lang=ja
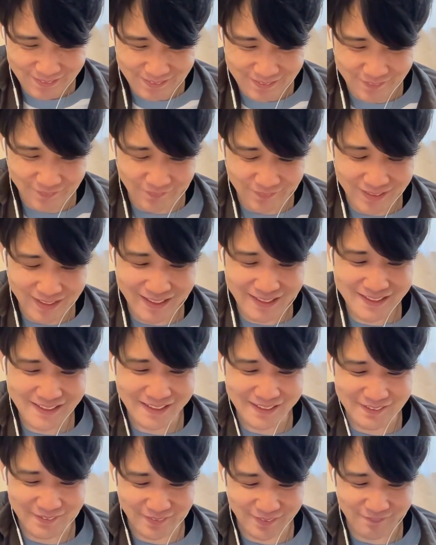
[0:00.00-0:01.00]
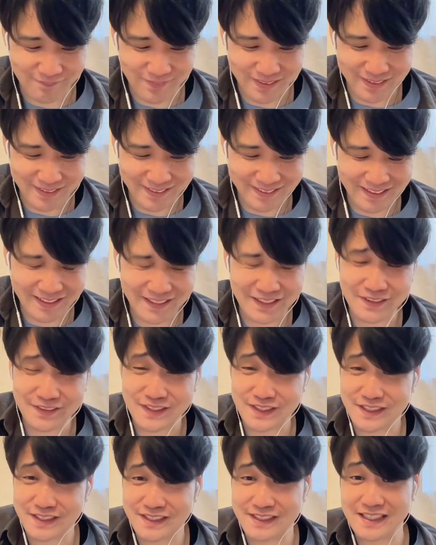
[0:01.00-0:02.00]
こんな感じなんですよ、ほんまに。よ
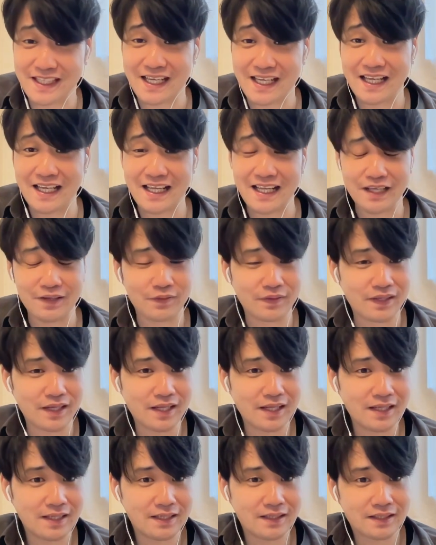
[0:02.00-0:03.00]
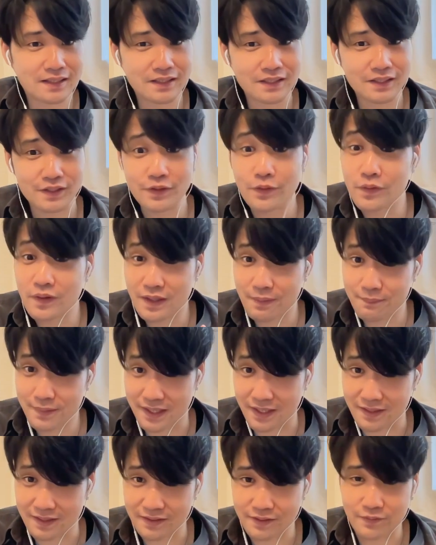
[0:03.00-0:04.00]
し、じゃあ、これがよんかいめか。
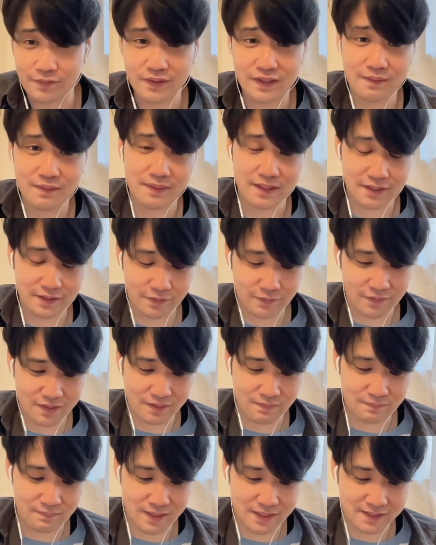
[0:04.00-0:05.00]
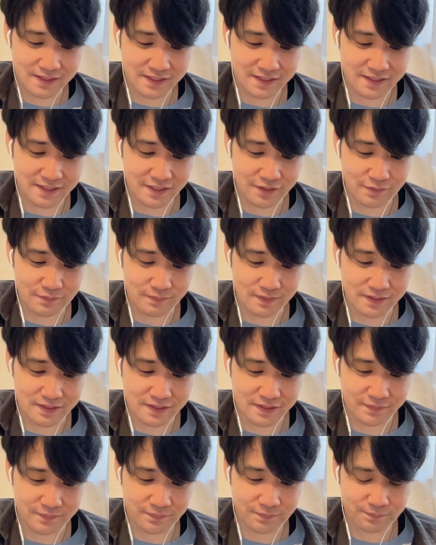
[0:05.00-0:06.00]
よんかいめ、よんかいめ回していきたいと思いま
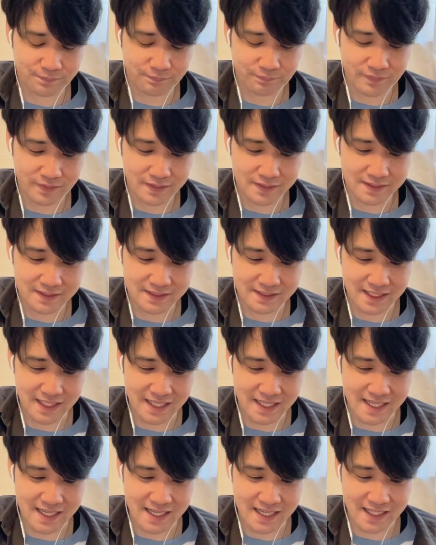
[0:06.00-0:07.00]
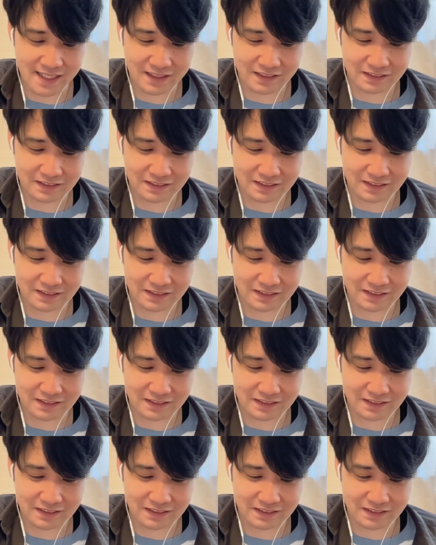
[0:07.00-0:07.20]
す。さあ、